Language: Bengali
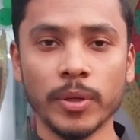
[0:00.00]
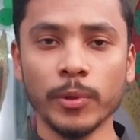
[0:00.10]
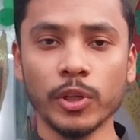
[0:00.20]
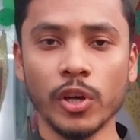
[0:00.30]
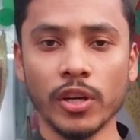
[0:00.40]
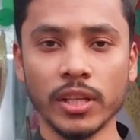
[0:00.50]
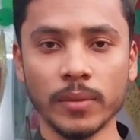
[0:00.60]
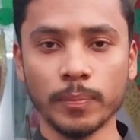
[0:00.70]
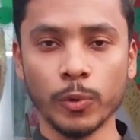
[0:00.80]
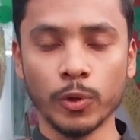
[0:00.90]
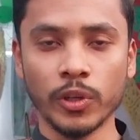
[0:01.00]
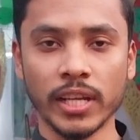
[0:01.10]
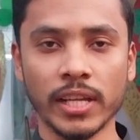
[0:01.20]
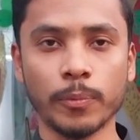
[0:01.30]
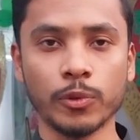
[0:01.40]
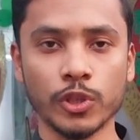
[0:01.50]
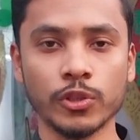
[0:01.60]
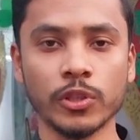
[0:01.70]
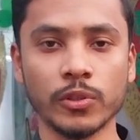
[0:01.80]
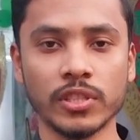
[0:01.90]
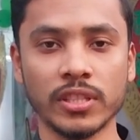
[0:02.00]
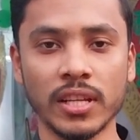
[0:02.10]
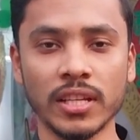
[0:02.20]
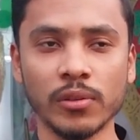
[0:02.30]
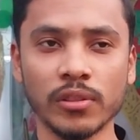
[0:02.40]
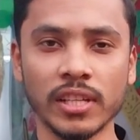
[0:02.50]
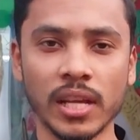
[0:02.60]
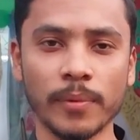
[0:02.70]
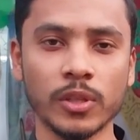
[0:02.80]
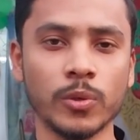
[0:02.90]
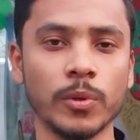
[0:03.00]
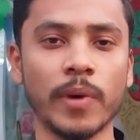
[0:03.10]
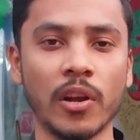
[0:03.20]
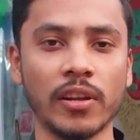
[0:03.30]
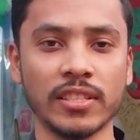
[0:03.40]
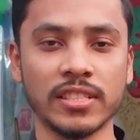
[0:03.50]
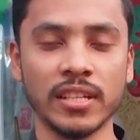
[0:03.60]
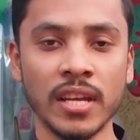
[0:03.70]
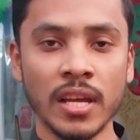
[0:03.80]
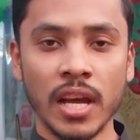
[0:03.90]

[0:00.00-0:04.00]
বিভিন্ন ধরনের পণ্য এখানে প্রদর্শনী করছে তারা এগুলো দেখে আমাদের খুবই ভালো লাগছে